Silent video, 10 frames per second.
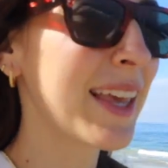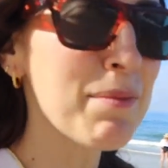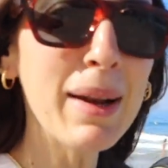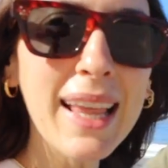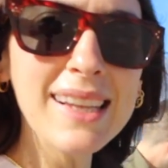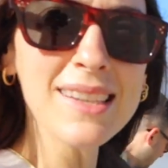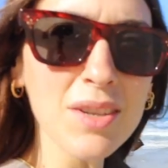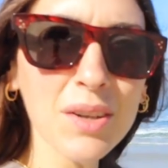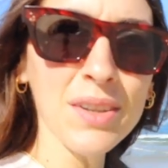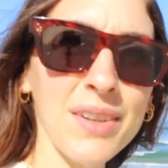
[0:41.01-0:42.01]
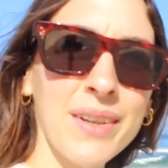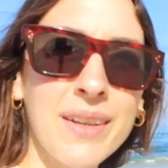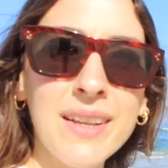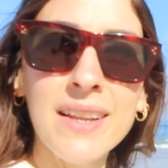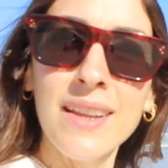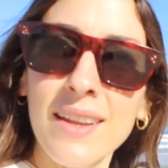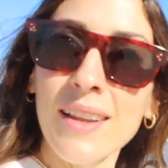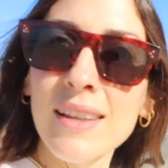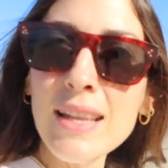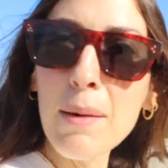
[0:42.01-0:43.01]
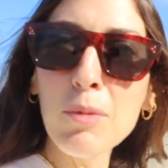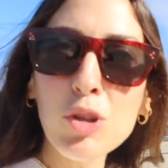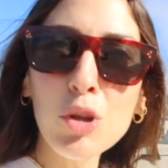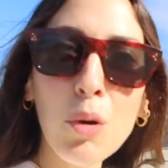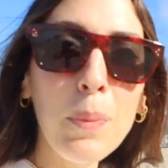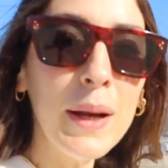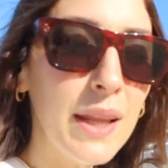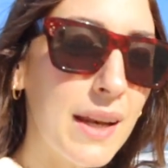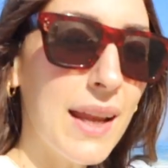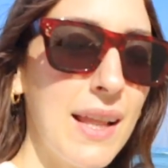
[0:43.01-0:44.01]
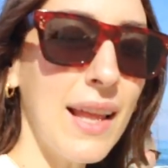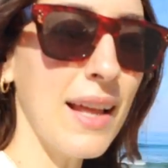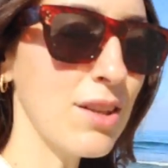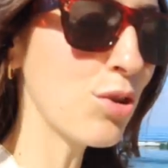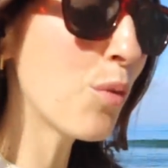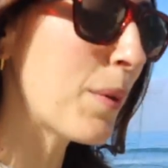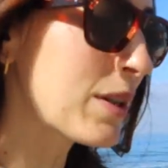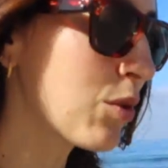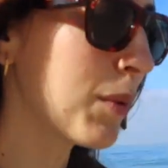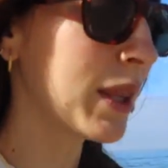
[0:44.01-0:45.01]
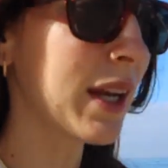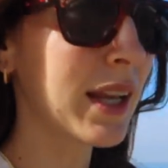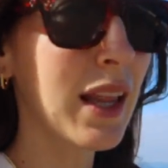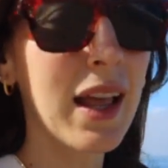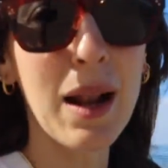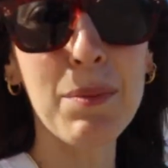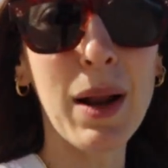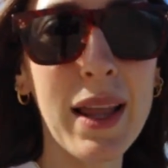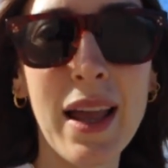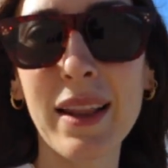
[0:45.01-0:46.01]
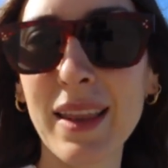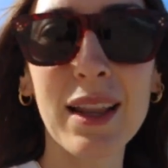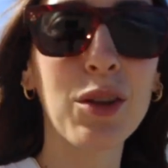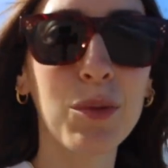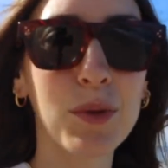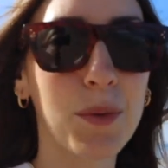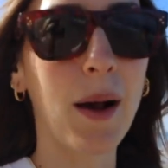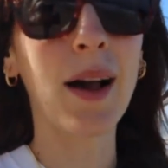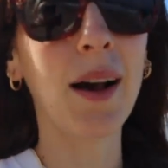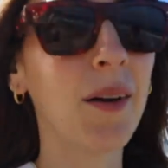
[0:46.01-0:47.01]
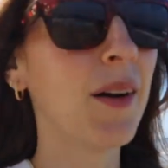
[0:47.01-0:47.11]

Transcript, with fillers: Y para eso estamos súper cerquita, súper, súper cerquita de la playa, andando hemos bajado.